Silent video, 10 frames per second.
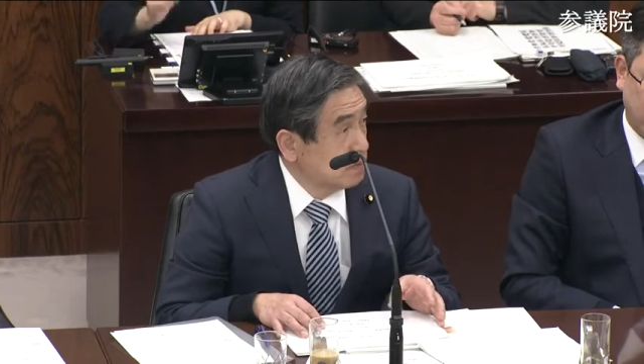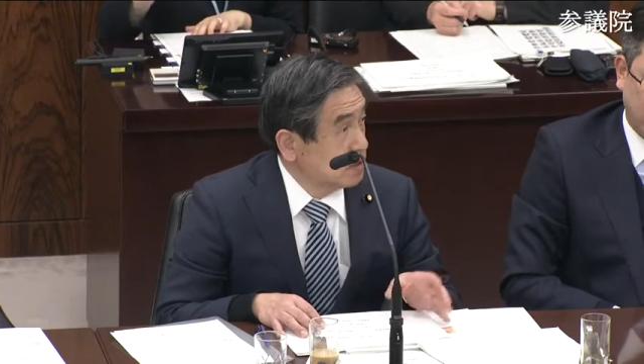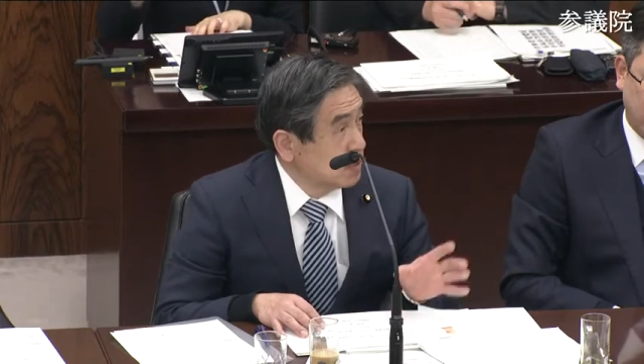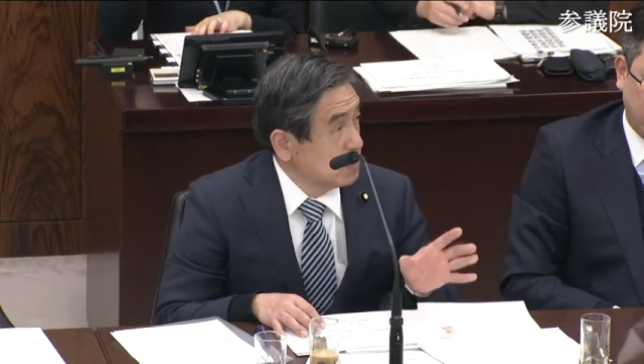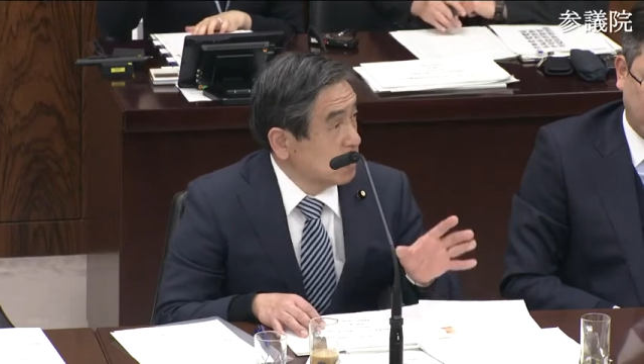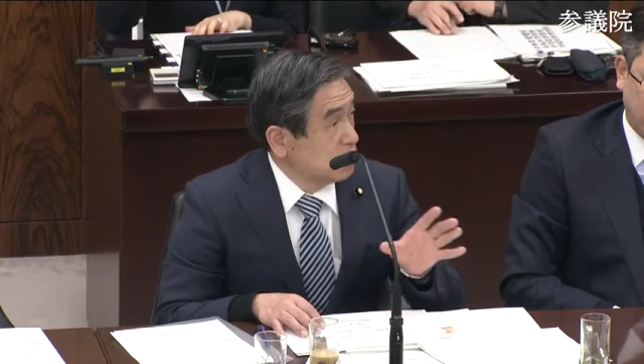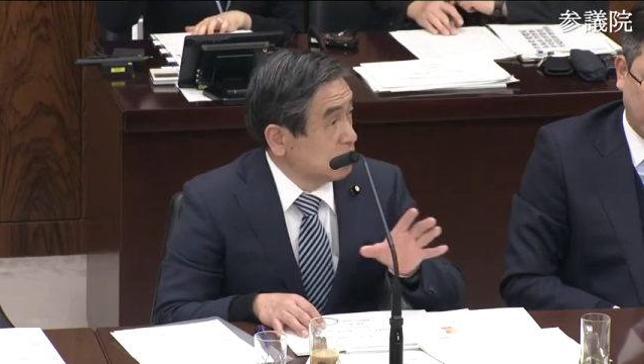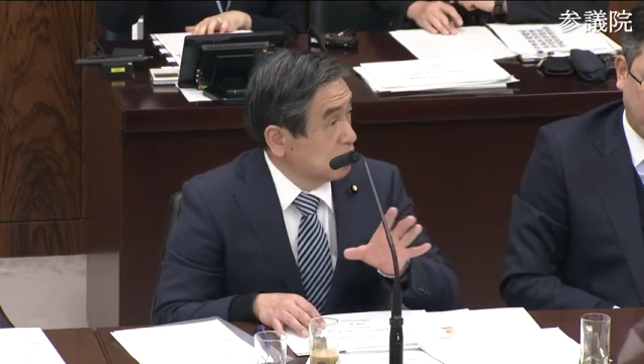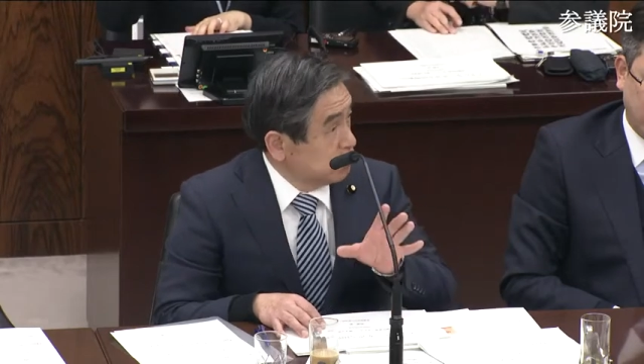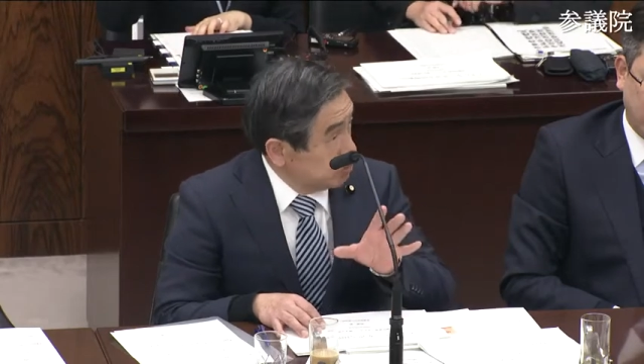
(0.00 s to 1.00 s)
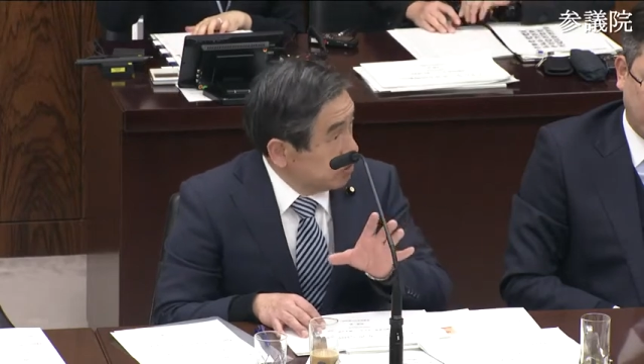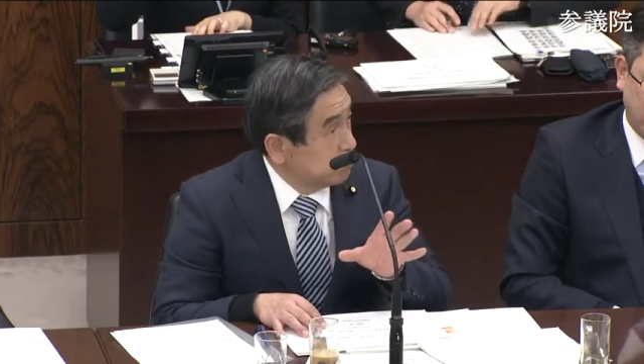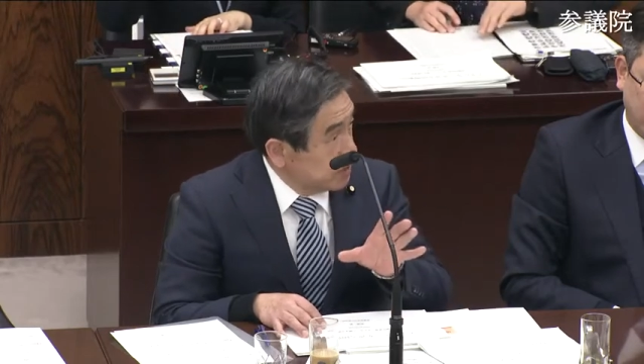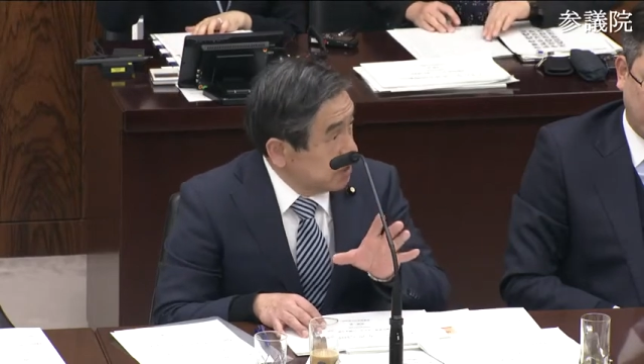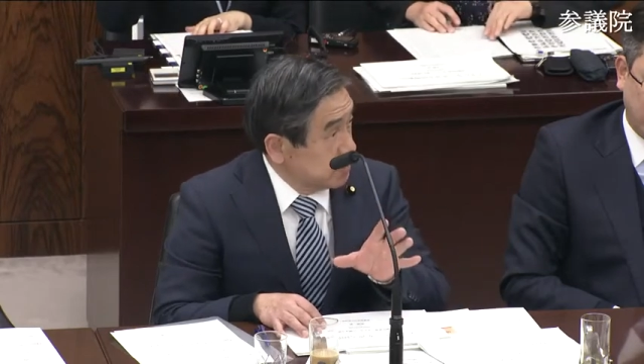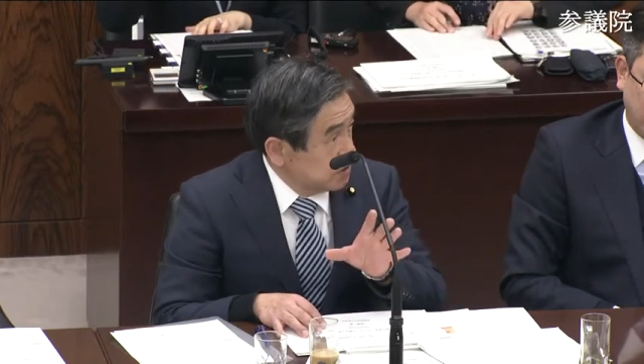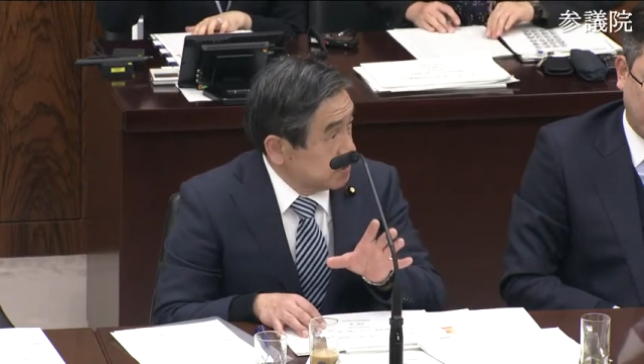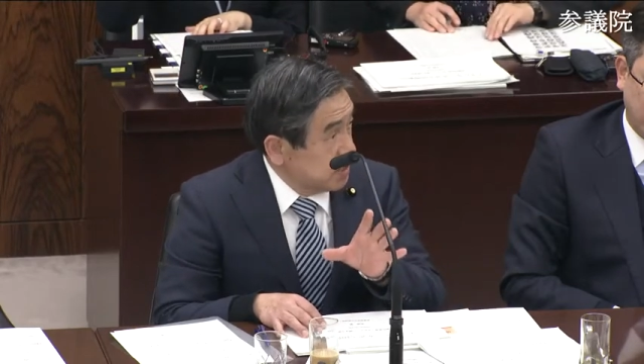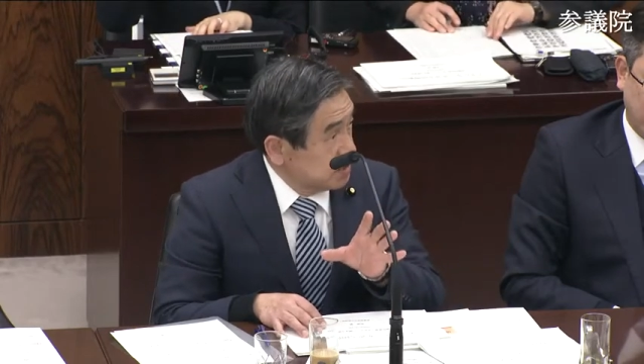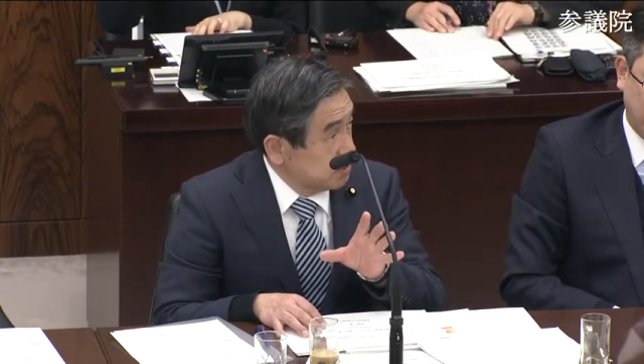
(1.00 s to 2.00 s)
なかなか先ほどちょっとアメリカの
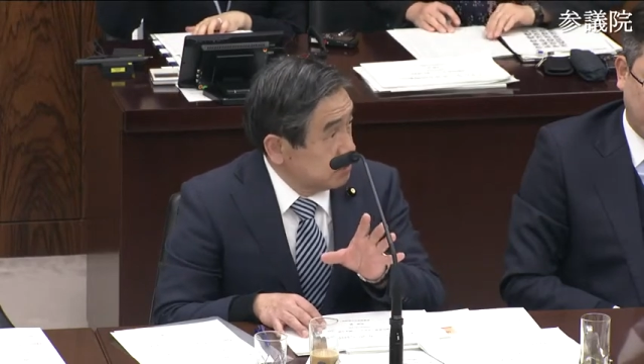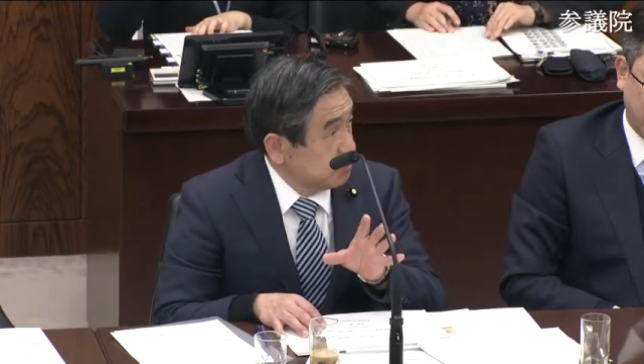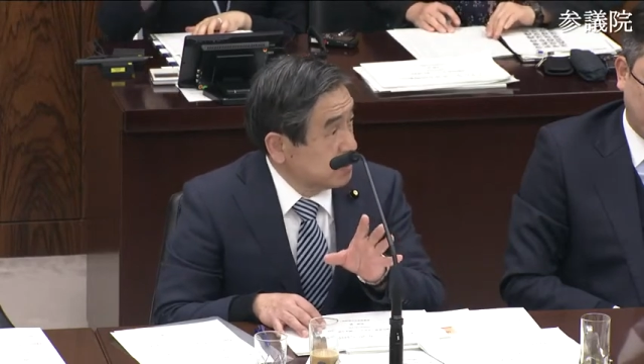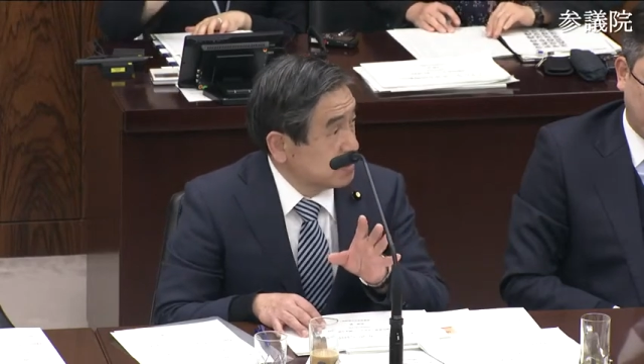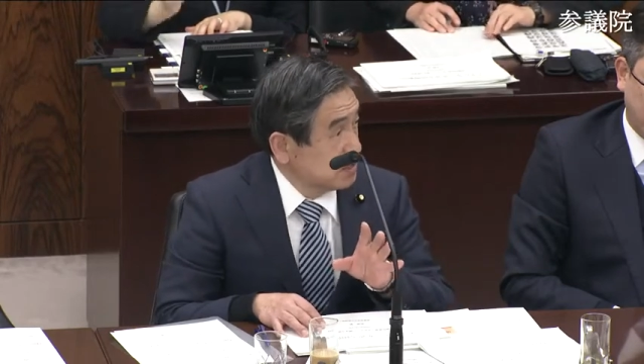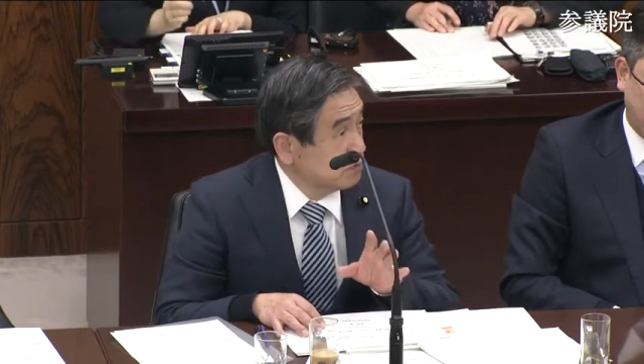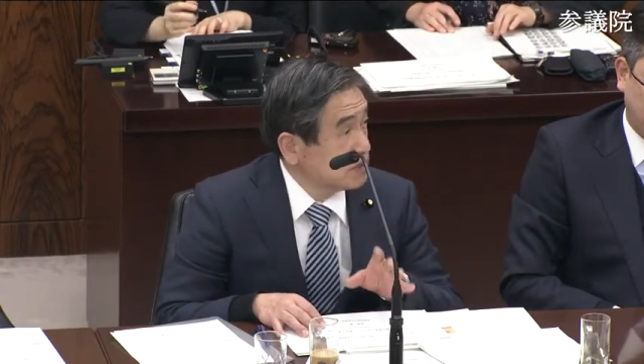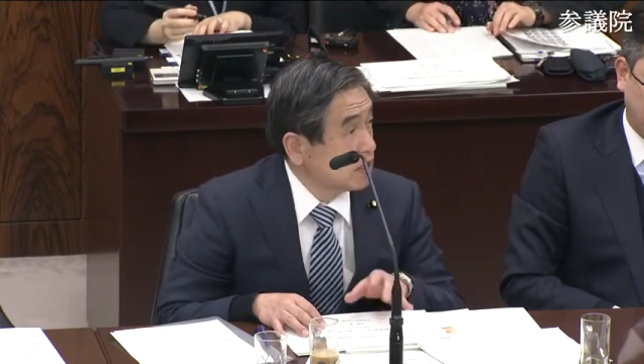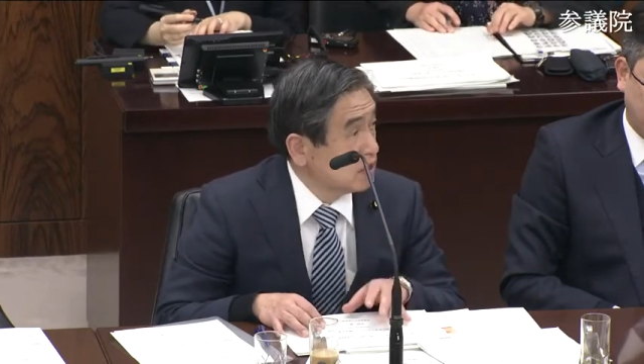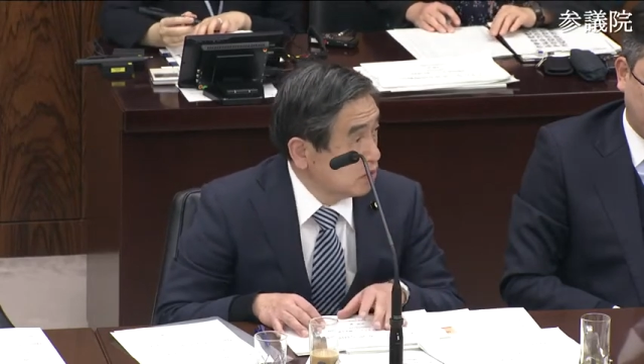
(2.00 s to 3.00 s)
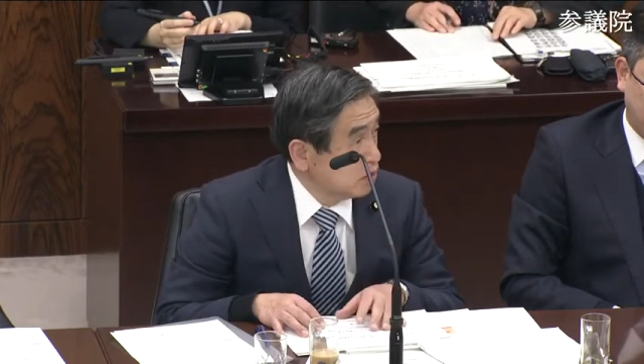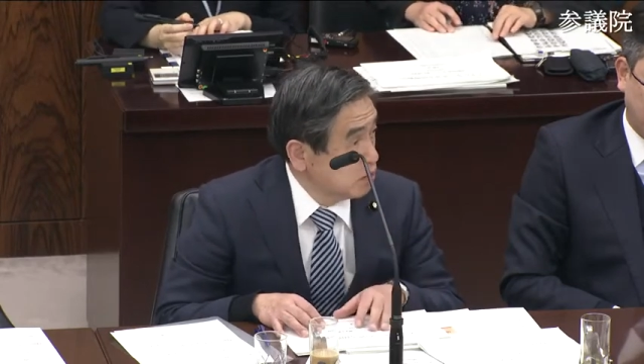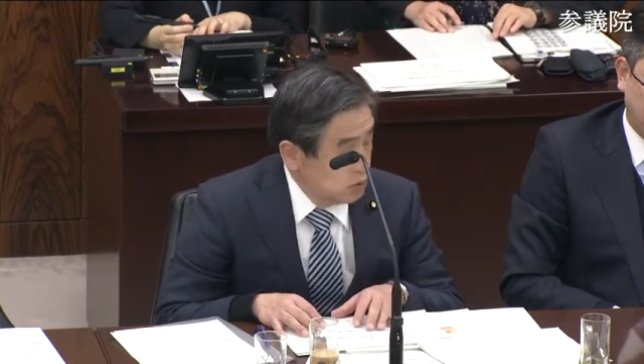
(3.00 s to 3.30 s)
下がってるってお話ありましたけど